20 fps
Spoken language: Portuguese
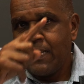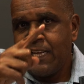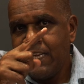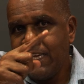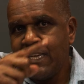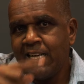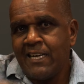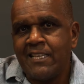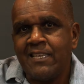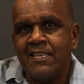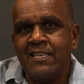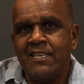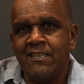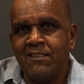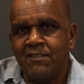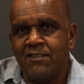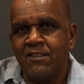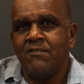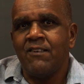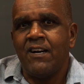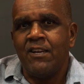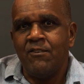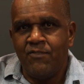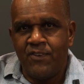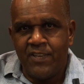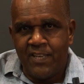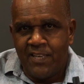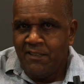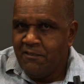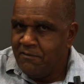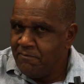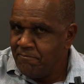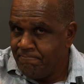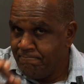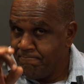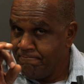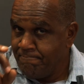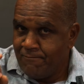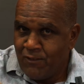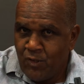clica aqui que você vai ver
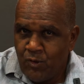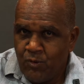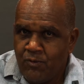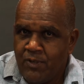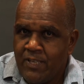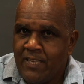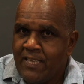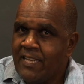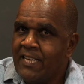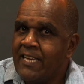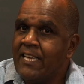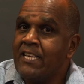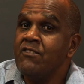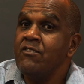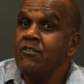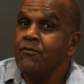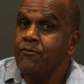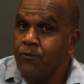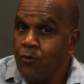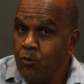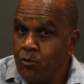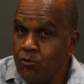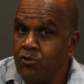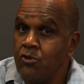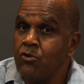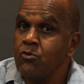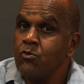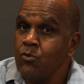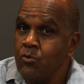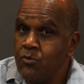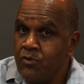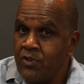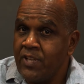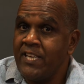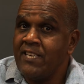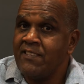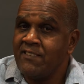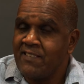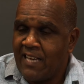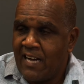esse Fusion do
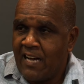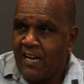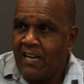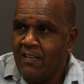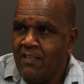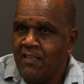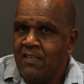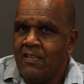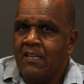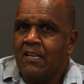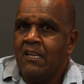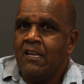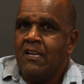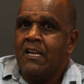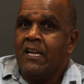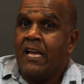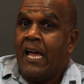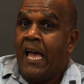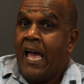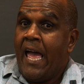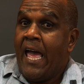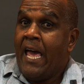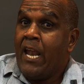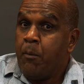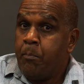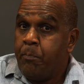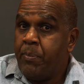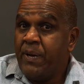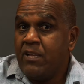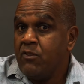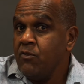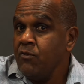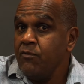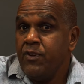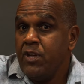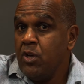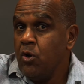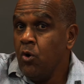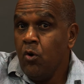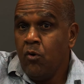3K. Era preto,
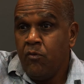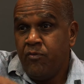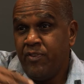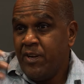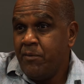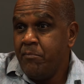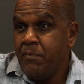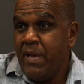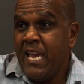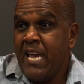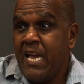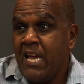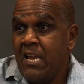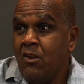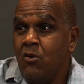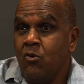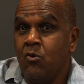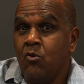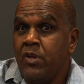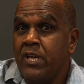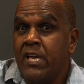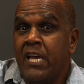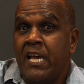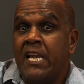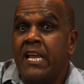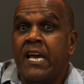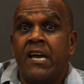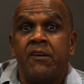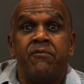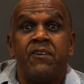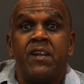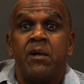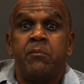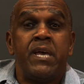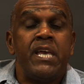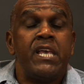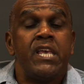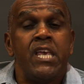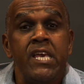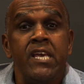virou vermelho e ele é
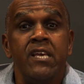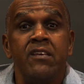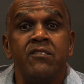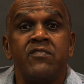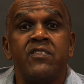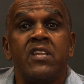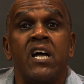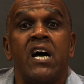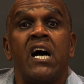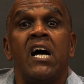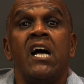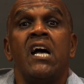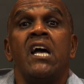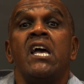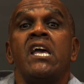flamenguista.